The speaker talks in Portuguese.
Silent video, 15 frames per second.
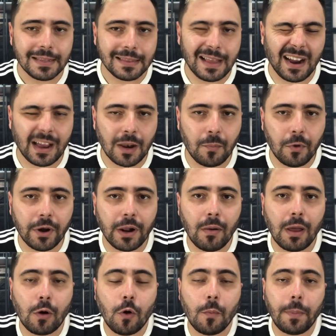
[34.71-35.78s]
dá aquela moral
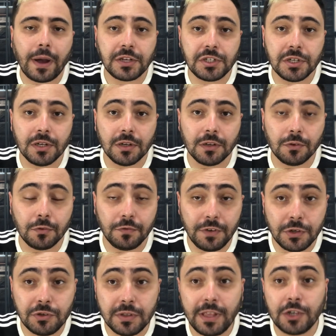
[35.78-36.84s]
lá compartilhando o
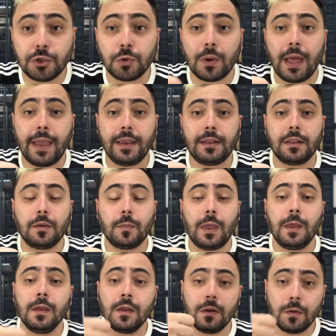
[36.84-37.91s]
vídeo e deixa o like também.